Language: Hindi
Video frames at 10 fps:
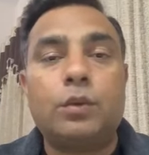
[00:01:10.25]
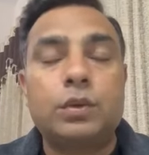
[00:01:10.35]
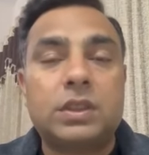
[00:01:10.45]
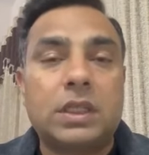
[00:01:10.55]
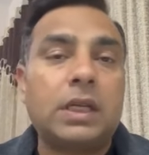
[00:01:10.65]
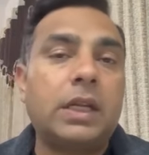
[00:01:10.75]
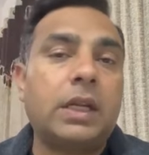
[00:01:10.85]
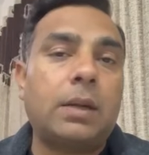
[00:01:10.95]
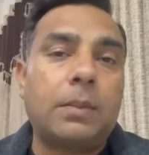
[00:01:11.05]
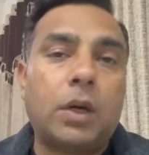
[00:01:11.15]
उतने
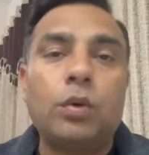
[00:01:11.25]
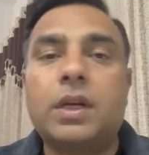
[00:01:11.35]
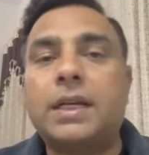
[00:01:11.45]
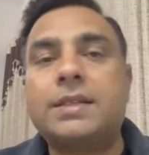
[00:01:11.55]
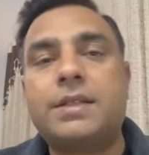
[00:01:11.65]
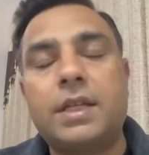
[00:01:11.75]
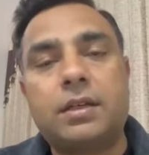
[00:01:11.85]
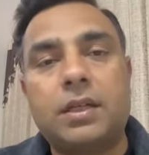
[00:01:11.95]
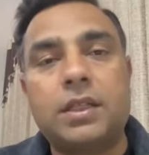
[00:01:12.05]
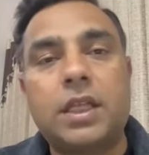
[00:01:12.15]
अमाउंट का
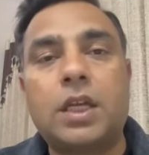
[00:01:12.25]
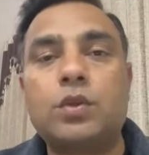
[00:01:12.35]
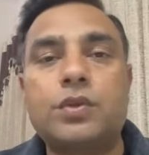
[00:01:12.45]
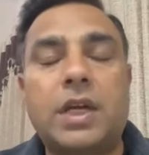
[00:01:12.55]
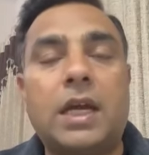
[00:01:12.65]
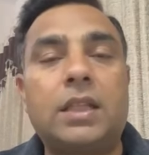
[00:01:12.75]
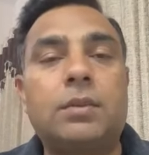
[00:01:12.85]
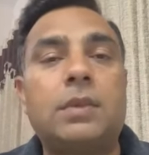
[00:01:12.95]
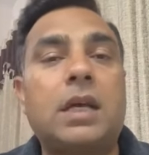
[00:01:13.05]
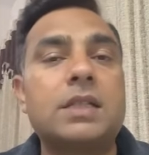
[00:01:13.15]
स्टेक कर दिया जो शायद
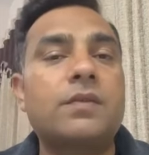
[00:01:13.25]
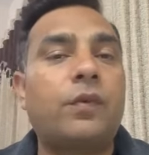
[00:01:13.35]
हम लास्ट